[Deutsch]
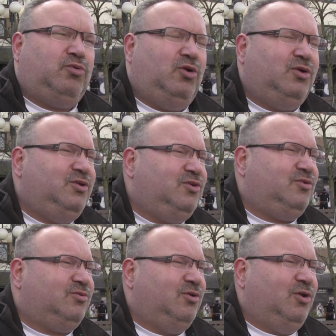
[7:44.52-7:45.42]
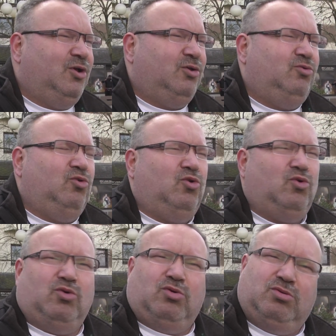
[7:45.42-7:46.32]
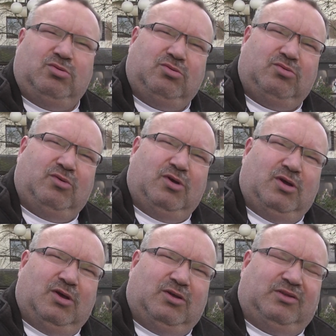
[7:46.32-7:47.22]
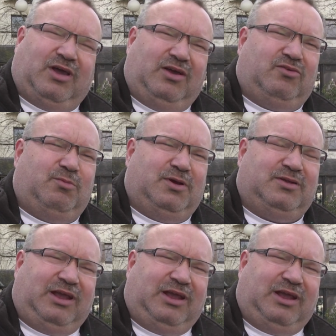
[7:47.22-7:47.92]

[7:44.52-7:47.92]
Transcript: toleriere ich das? Nö, dann zeigen Sie mir eine